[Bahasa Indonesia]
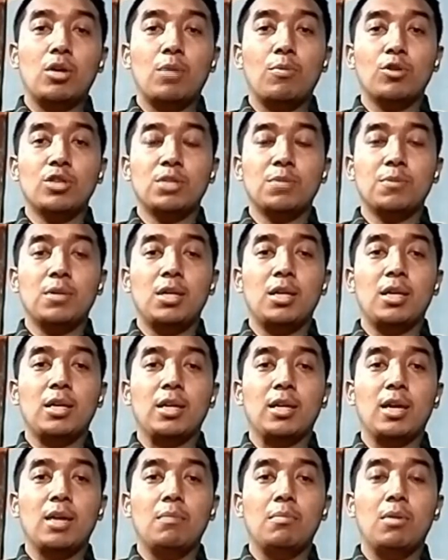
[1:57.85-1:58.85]
melakukan proses
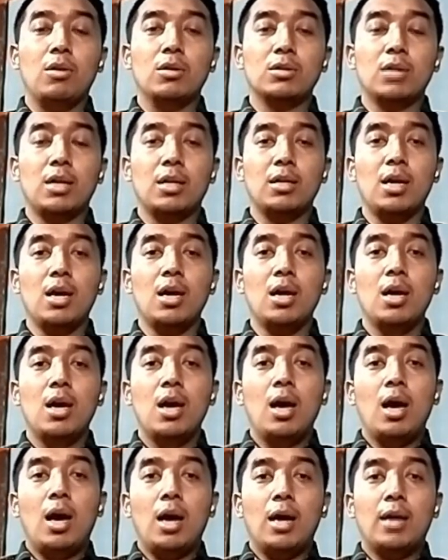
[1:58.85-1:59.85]
penyelidikan
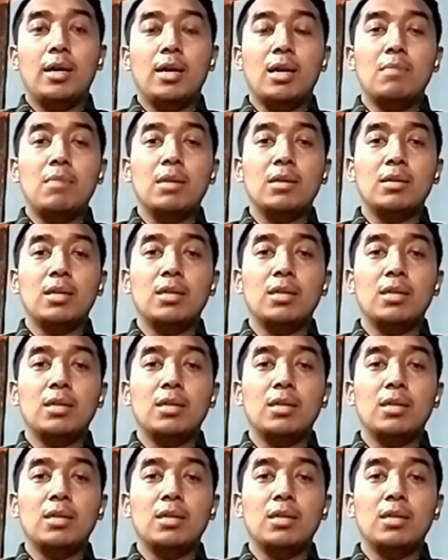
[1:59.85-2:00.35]
bahwasannya ada